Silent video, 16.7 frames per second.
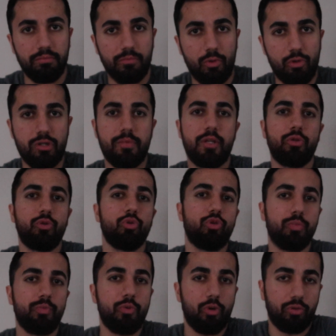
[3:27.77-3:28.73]
O zaman
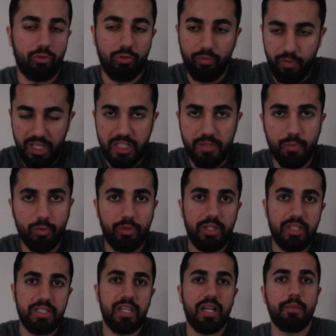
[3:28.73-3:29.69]
YouTube yoktu. Facebook'ta,
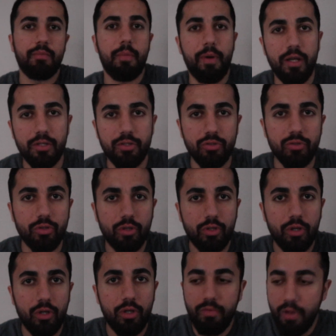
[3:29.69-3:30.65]
Instagram'da paylaşıyorduk.
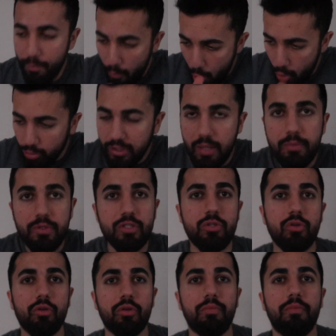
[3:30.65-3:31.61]
Ve bok
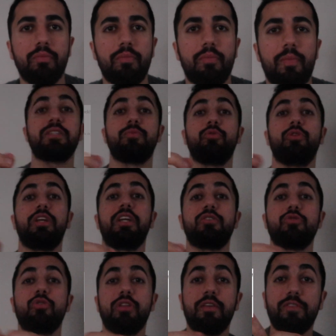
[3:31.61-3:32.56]
temizliyorum. Bununla ilgili
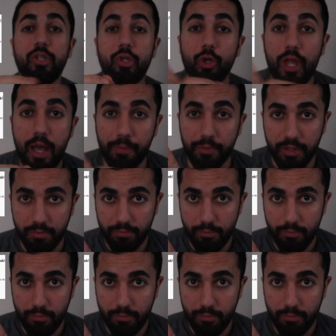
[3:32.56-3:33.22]
sonradan video da yaptım.